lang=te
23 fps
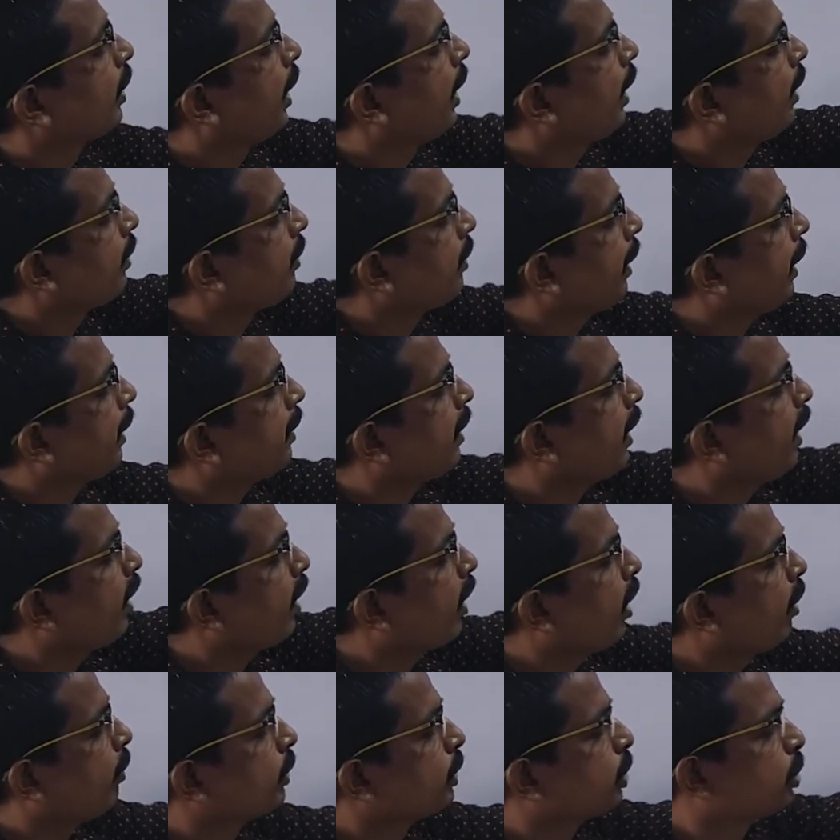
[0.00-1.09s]
ఏ టెట్ అయినా
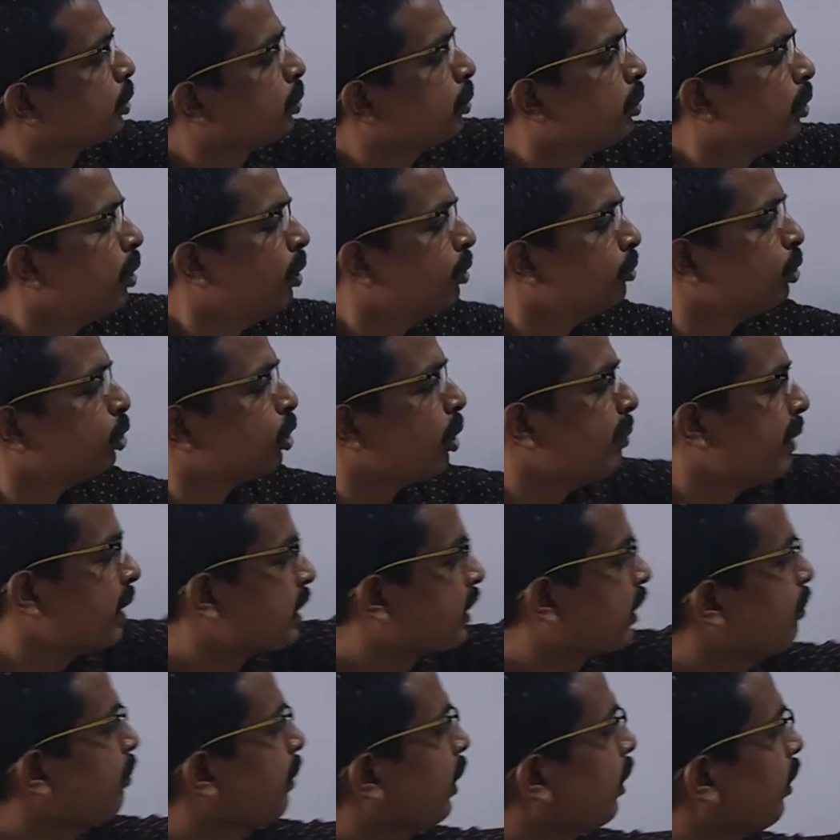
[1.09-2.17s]
కావచ్చు
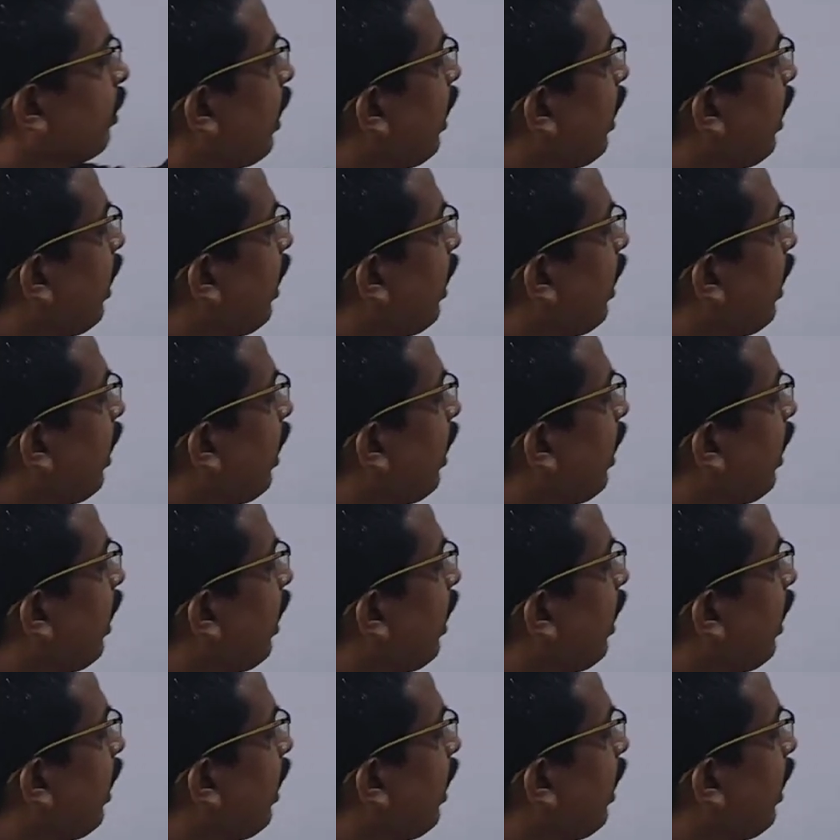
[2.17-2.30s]
చొమెస్కి మీద